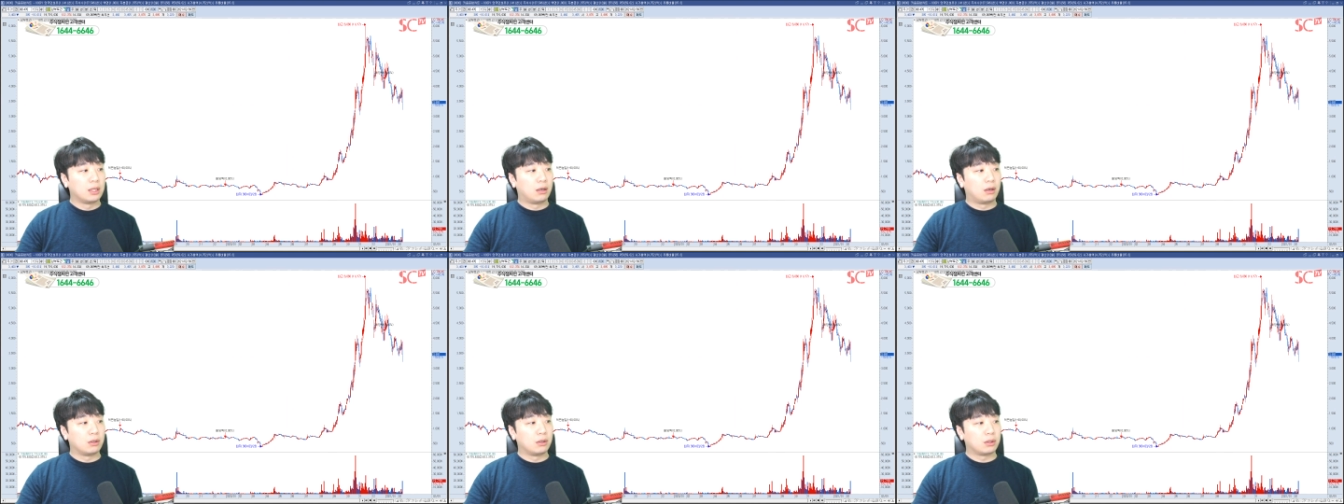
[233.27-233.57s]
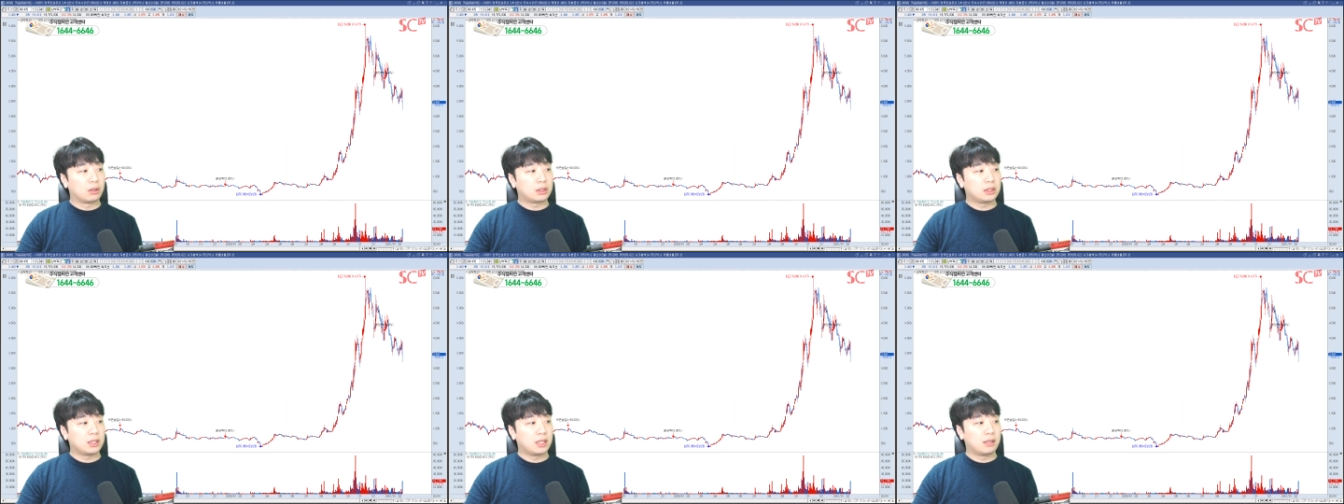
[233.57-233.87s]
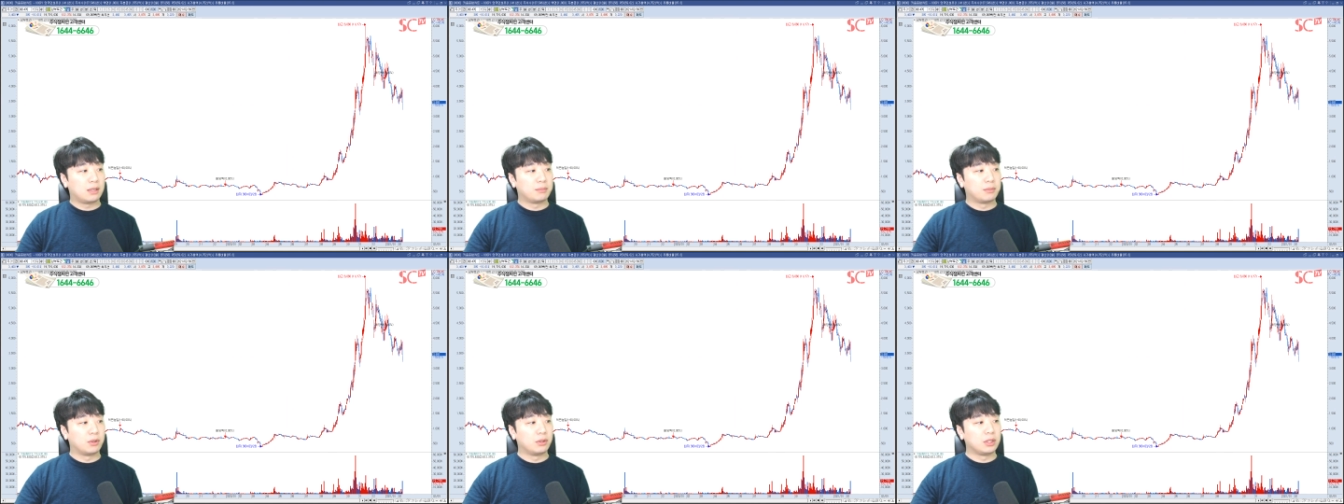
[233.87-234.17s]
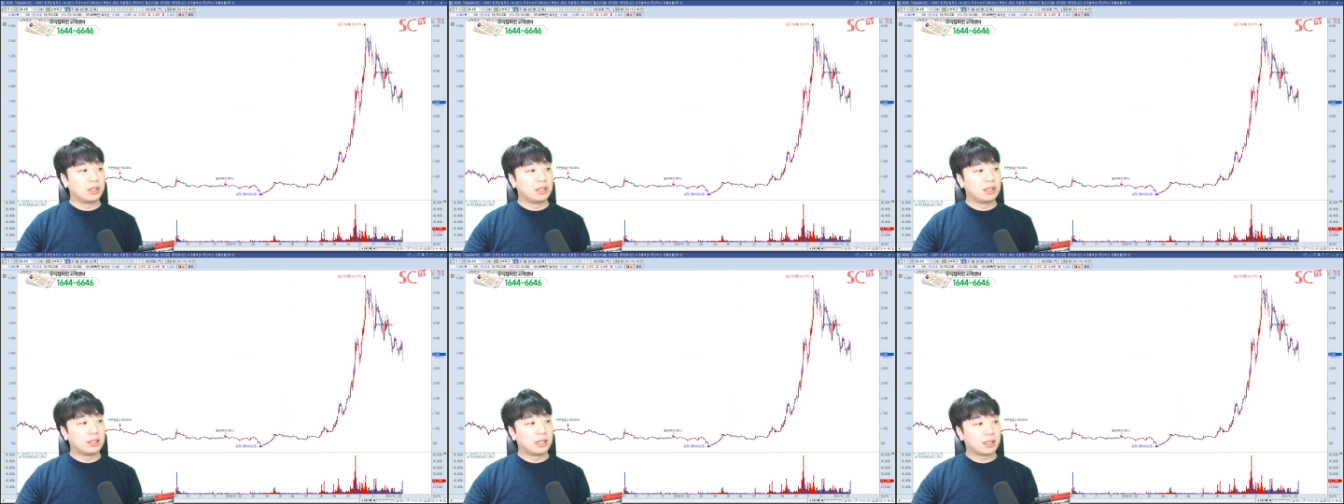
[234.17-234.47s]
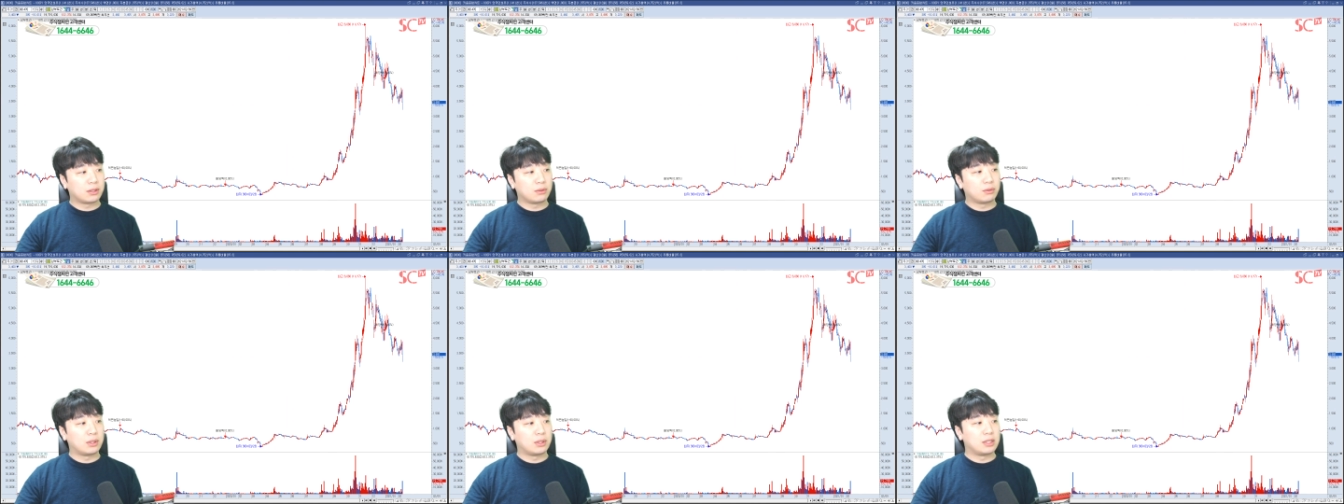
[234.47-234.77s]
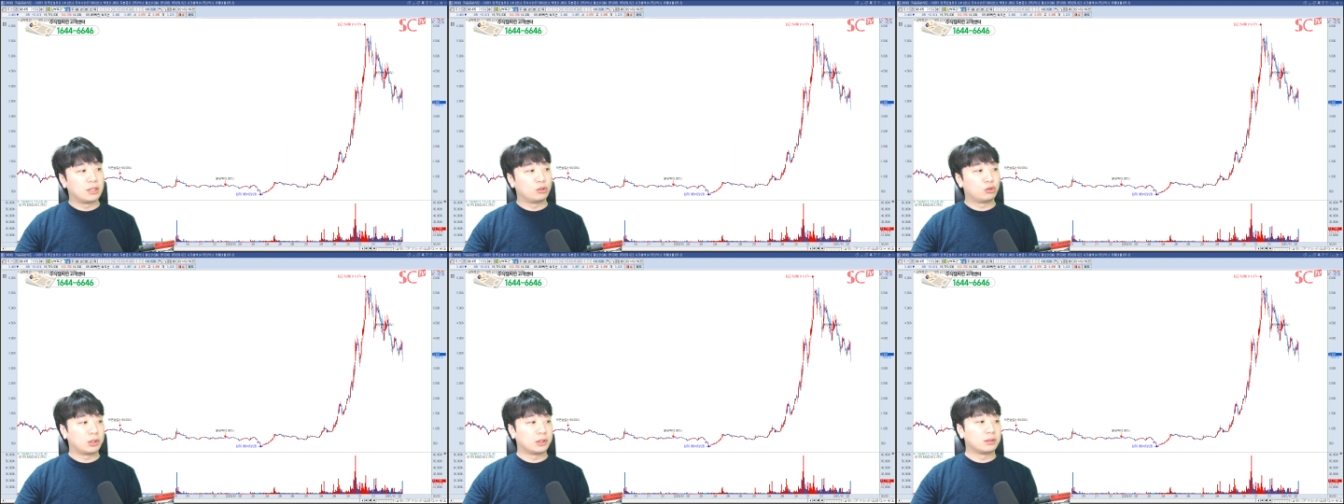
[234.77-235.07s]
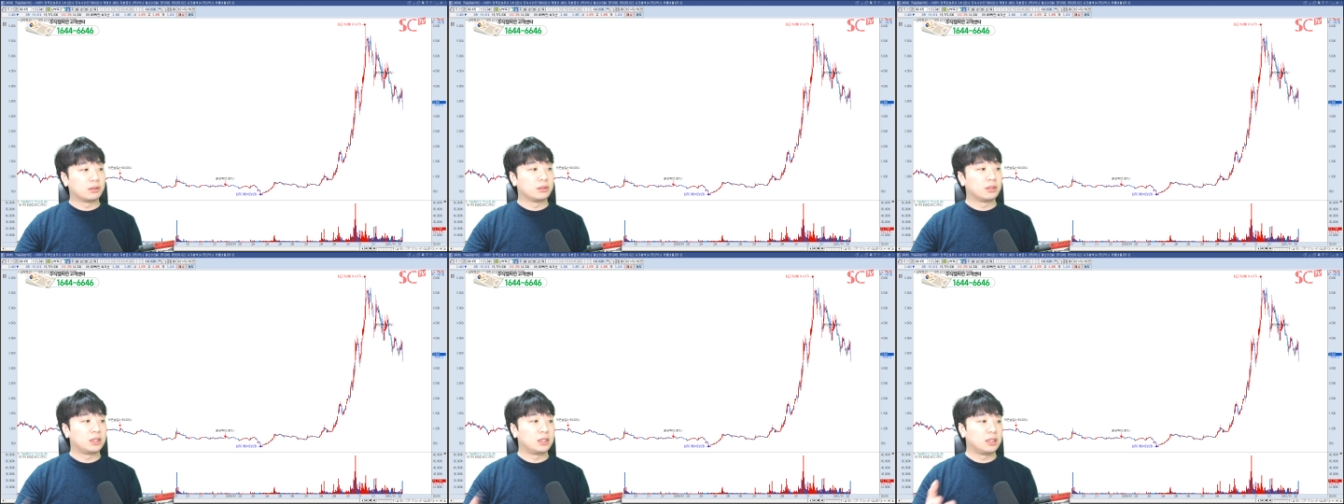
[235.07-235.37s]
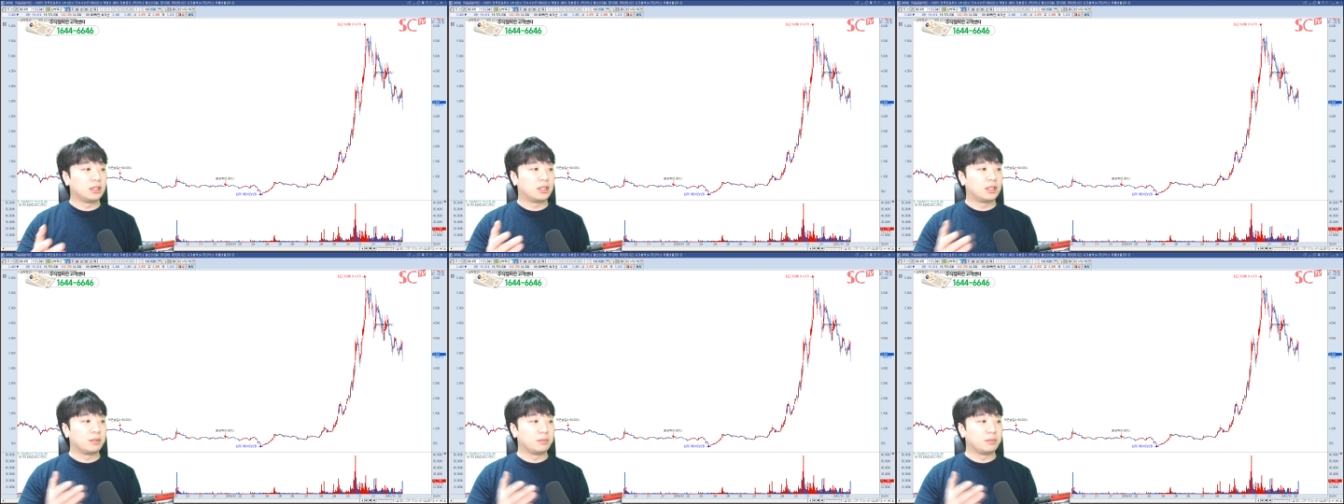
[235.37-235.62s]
어, 역시나 뭐 이낙연 관련주라든지